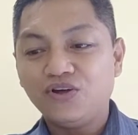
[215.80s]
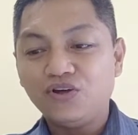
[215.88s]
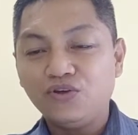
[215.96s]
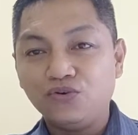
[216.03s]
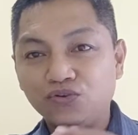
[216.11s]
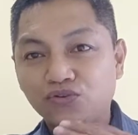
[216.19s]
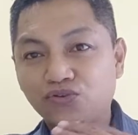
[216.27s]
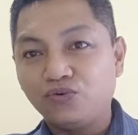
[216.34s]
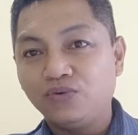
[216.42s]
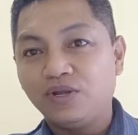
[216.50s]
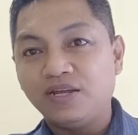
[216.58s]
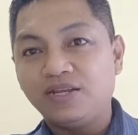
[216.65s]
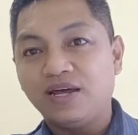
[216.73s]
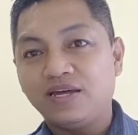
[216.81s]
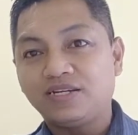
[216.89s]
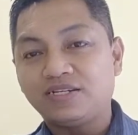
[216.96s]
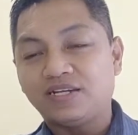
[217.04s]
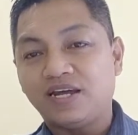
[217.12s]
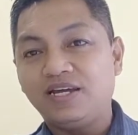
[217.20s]
yung tunay na
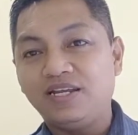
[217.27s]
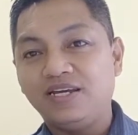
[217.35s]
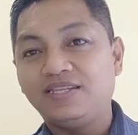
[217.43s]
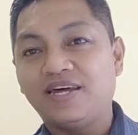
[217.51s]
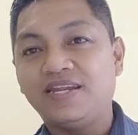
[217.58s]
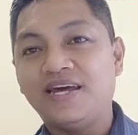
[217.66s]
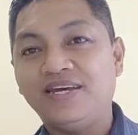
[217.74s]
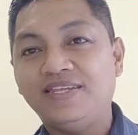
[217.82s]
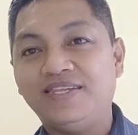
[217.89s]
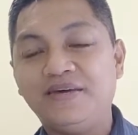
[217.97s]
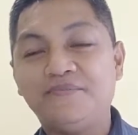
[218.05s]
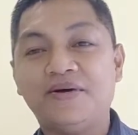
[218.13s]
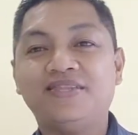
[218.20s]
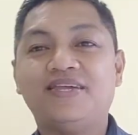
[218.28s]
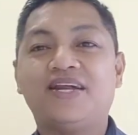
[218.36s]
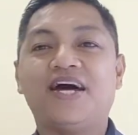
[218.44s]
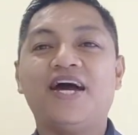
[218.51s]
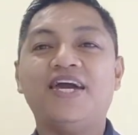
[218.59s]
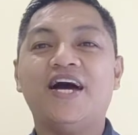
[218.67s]
Israelita na hindi
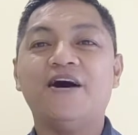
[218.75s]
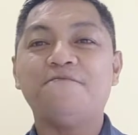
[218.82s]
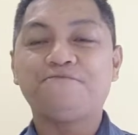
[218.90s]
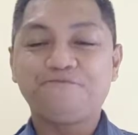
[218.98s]
mandaraya.